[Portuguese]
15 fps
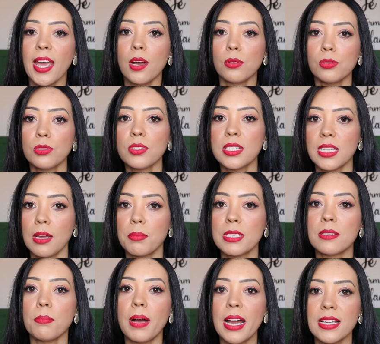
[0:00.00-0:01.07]
é um dos
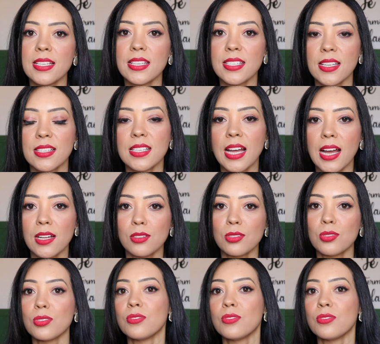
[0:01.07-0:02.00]
temas mais acessados,